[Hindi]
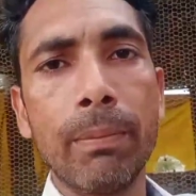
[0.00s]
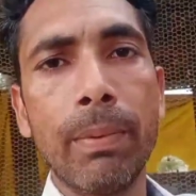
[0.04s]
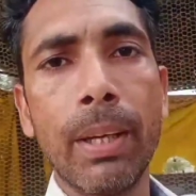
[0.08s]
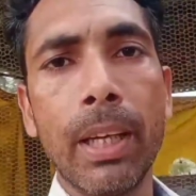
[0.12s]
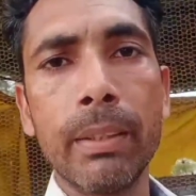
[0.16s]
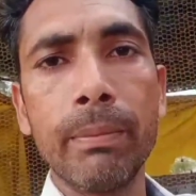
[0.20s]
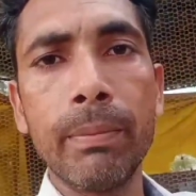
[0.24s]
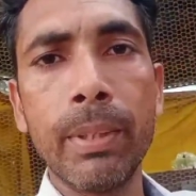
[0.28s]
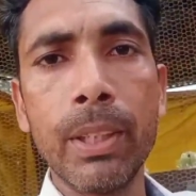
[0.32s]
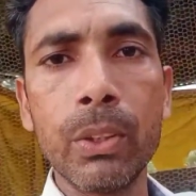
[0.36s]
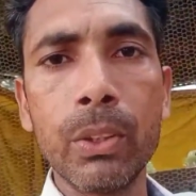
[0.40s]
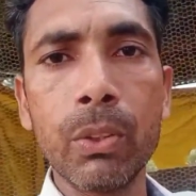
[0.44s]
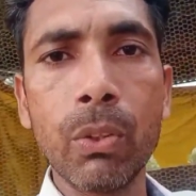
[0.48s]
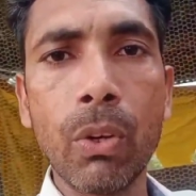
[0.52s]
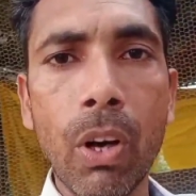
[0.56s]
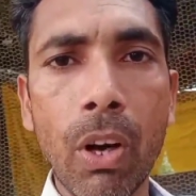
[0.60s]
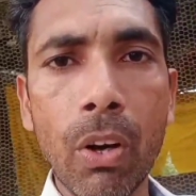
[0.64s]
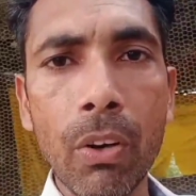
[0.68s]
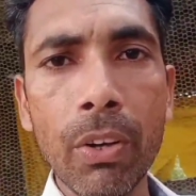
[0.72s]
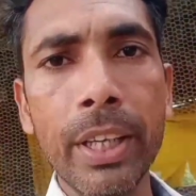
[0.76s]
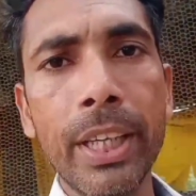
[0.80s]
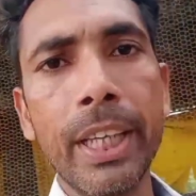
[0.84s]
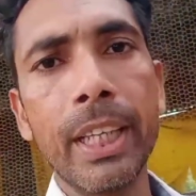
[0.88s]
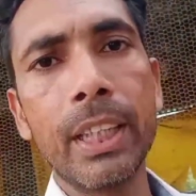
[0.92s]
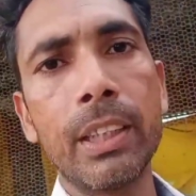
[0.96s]
उसके बाद में
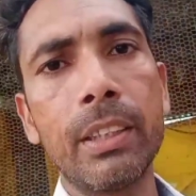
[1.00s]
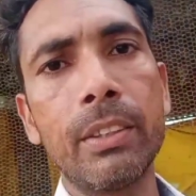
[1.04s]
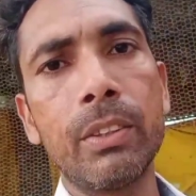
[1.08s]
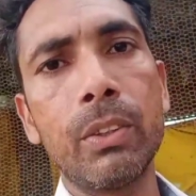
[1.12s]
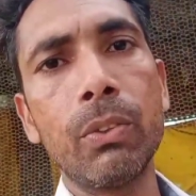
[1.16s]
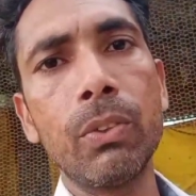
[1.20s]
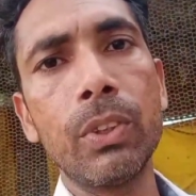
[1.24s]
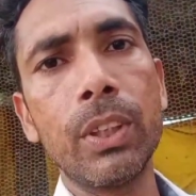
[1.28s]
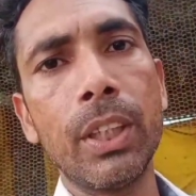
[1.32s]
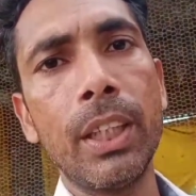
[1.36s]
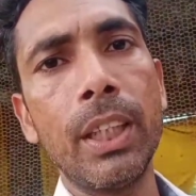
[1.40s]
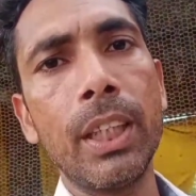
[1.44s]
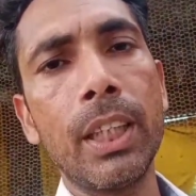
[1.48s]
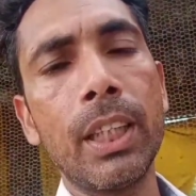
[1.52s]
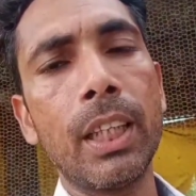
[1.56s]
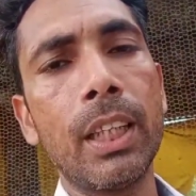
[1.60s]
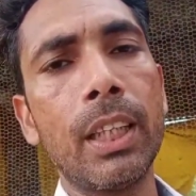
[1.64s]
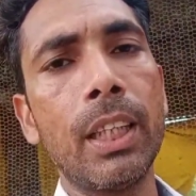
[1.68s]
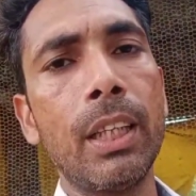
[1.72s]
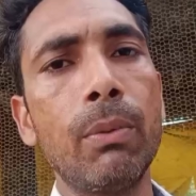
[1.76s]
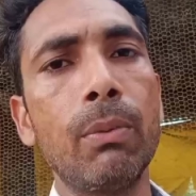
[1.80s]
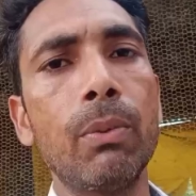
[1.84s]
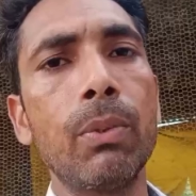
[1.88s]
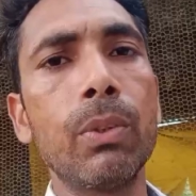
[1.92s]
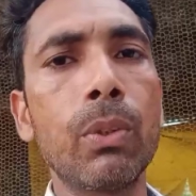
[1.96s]
जो और नेक्स्ट चूज़े
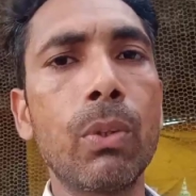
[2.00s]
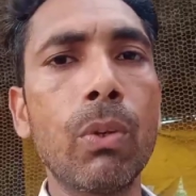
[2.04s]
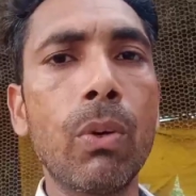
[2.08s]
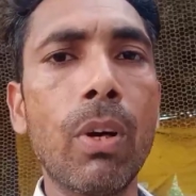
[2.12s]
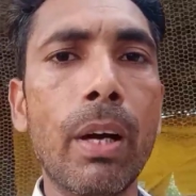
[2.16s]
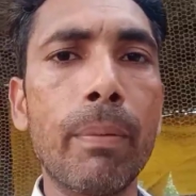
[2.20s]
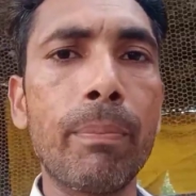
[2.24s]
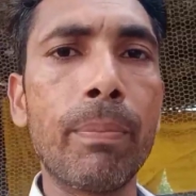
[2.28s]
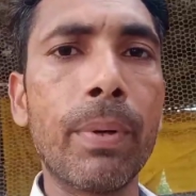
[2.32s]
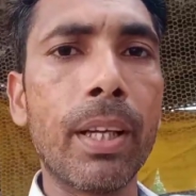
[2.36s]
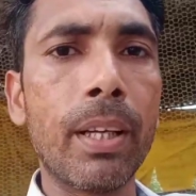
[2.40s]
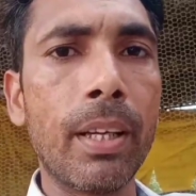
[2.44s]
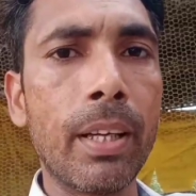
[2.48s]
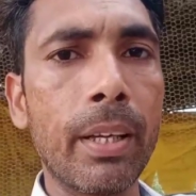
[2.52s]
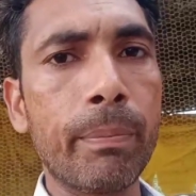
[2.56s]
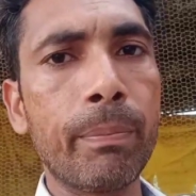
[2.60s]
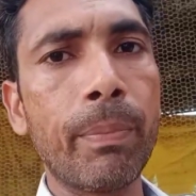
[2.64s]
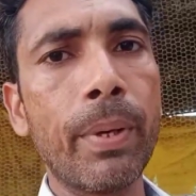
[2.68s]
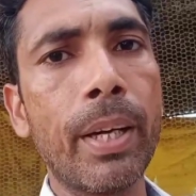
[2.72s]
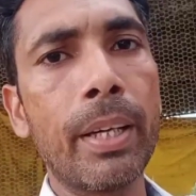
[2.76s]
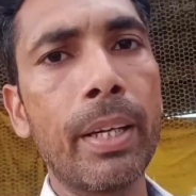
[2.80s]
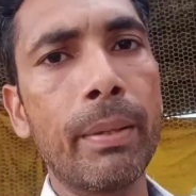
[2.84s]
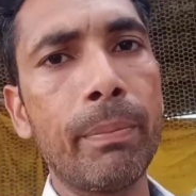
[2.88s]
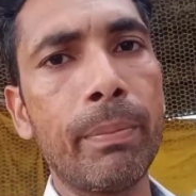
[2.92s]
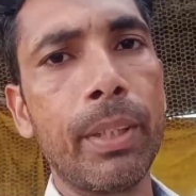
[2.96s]
निकल रहे हैं उनको आप
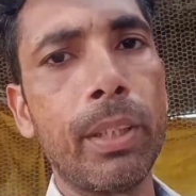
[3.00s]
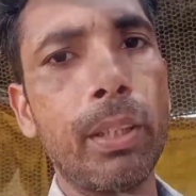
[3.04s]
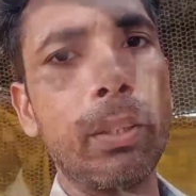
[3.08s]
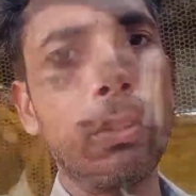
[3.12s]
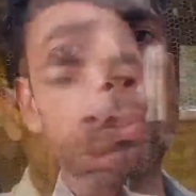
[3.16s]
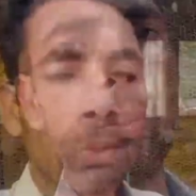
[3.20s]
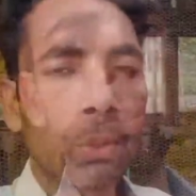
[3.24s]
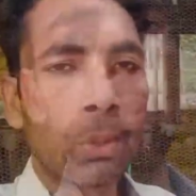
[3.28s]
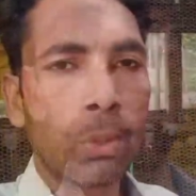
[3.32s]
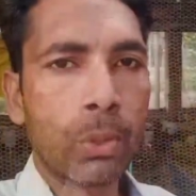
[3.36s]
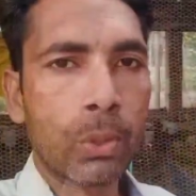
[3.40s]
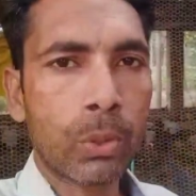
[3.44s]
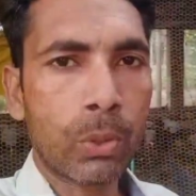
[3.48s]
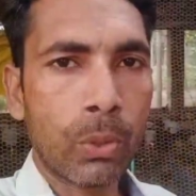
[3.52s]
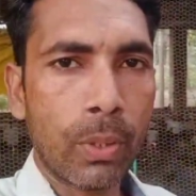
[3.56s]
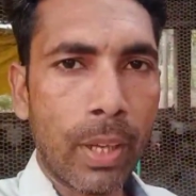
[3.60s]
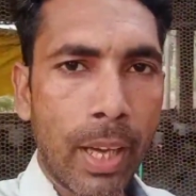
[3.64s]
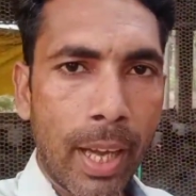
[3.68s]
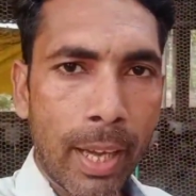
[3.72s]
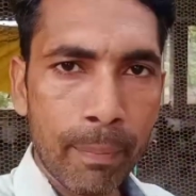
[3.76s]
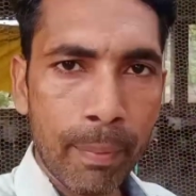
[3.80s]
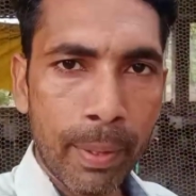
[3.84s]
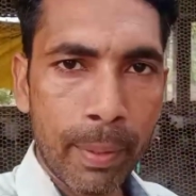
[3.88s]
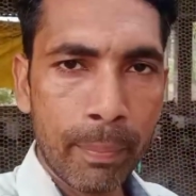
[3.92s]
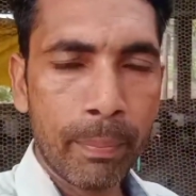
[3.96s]
अलग पार्ट में तो दोस्तों
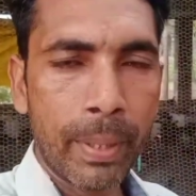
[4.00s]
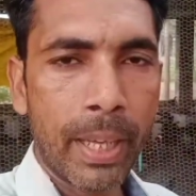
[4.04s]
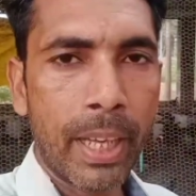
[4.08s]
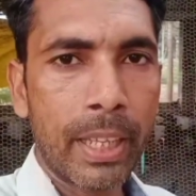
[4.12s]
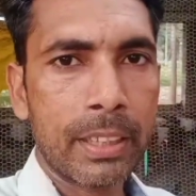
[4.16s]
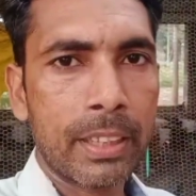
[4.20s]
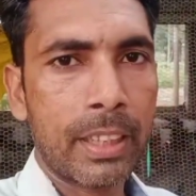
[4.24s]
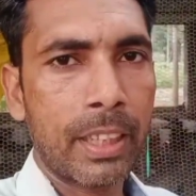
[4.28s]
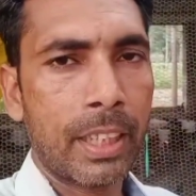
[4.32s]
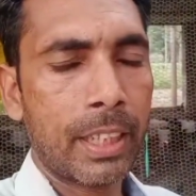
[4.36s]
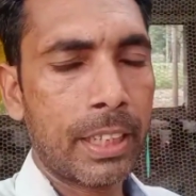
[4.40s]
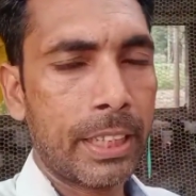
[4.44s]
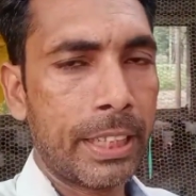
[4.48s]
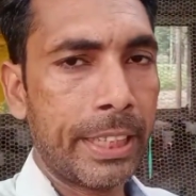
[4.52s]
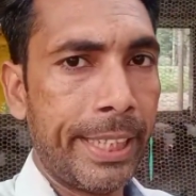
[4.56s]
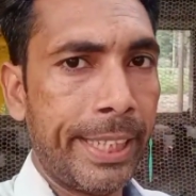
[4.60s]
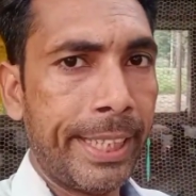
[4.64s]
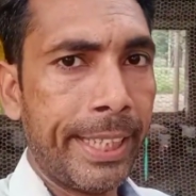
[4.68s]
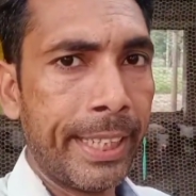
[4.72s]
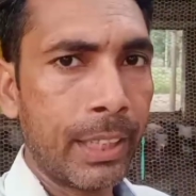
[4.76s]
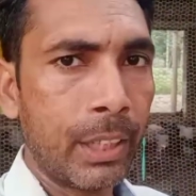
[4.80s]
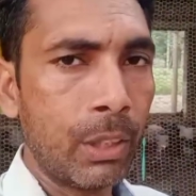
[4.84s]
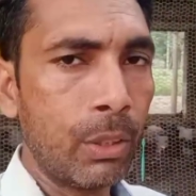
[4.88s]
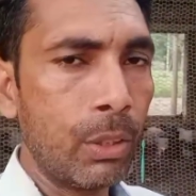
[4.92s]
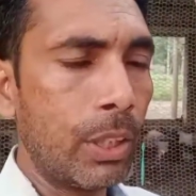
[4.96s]
अब हम बात करते
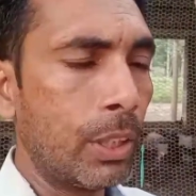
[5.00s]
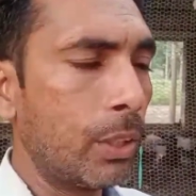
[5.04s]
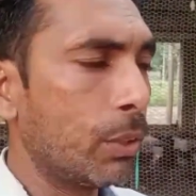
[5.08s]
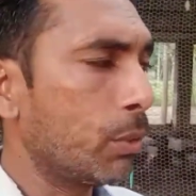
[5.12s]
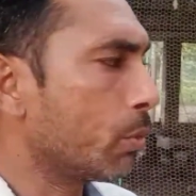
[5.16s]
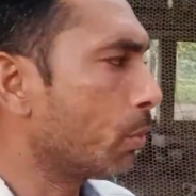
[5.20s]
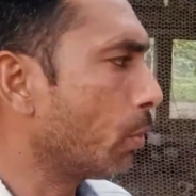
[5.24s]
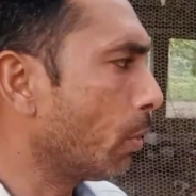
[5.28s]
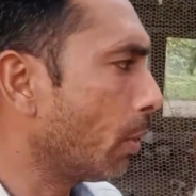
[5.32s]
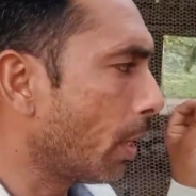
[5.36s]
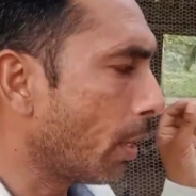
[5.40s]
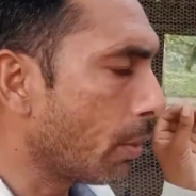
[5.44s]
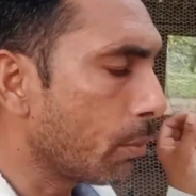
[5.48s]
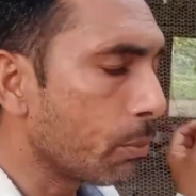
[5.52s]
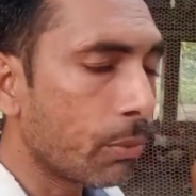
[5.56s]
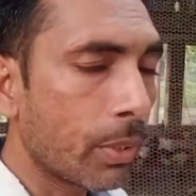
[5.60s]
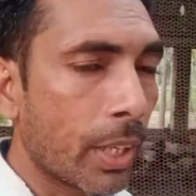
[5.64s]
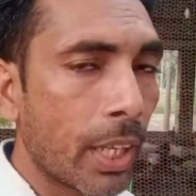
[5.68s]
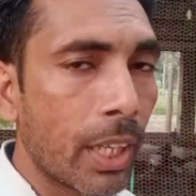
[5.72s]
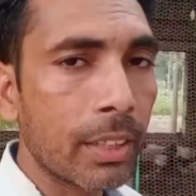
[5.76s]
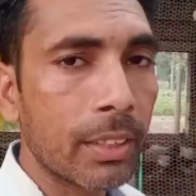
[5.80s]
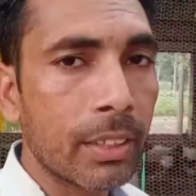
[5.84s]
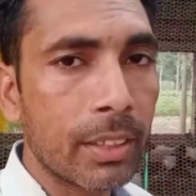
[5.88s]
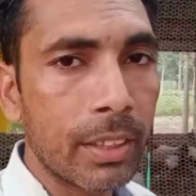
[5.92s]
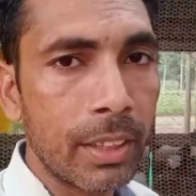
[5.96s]
हैं कि इनको हम
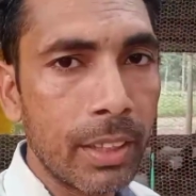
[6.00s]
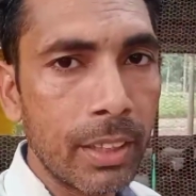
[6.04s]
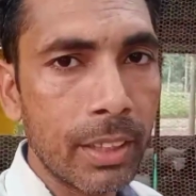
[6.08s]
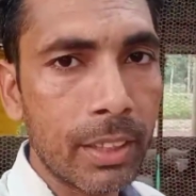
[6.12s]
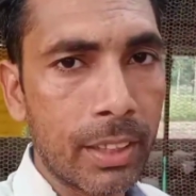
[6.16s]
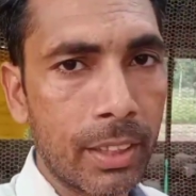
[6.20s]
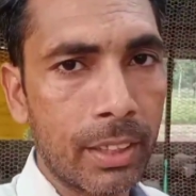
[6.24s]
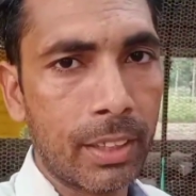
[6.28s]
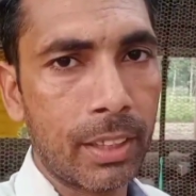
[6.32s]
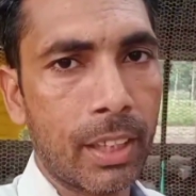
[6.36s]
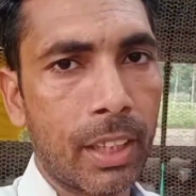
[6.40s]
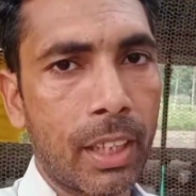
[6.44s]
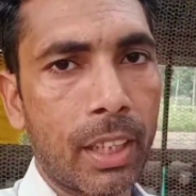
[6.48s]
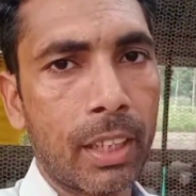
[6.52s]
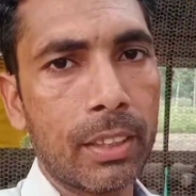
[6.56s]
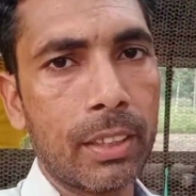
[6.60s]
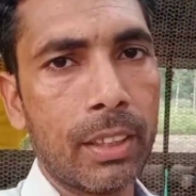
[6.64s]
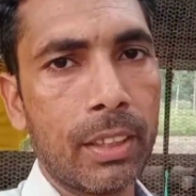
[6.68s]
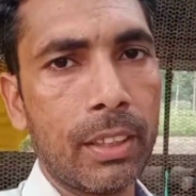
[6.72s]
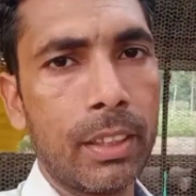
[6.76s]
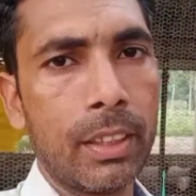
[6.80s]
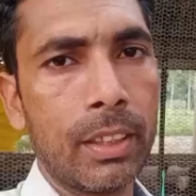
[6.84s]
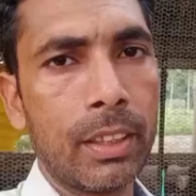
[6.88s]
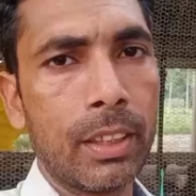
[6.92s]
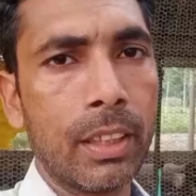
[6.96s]
वैक्सीन किस तरह
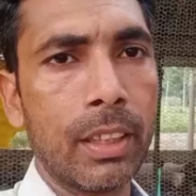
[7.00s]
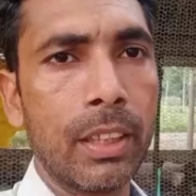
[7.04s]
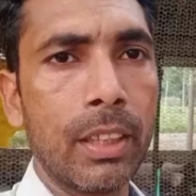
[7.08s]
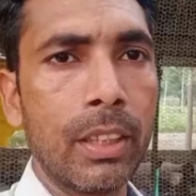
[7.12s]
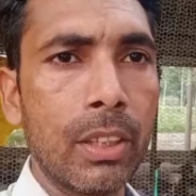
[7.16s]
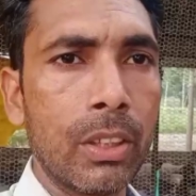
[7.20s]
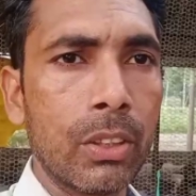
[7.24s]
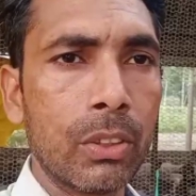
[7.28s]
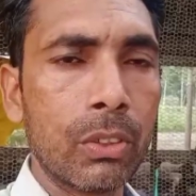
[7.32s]
से देंगे